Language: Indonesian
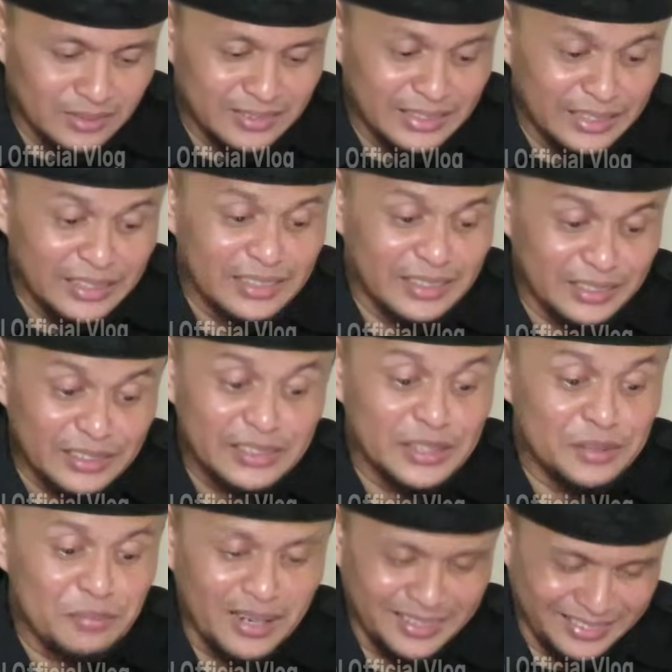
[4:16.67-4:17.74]
Jadi nanti
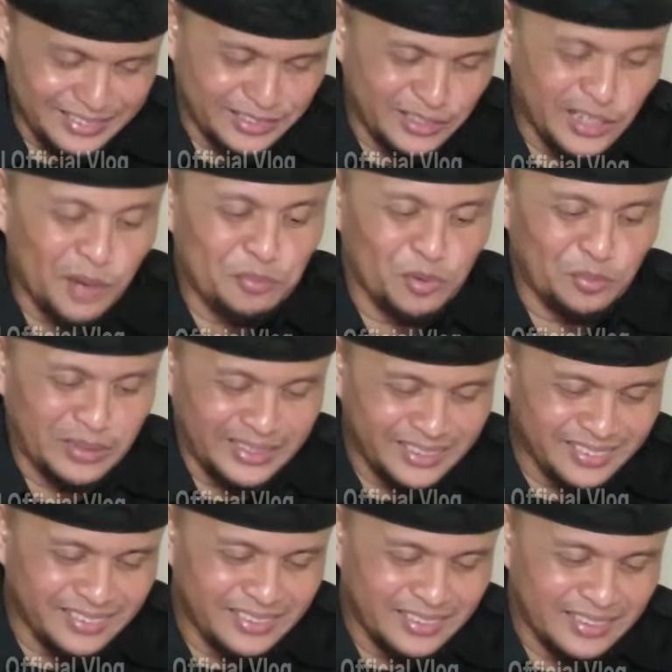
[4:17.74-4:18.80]
tiba katanya 30
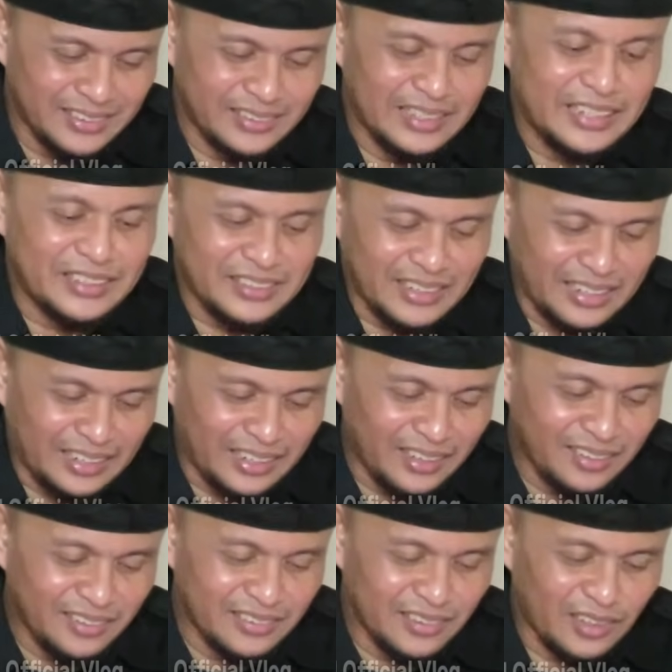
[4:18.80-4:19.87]
menit dari sekarang.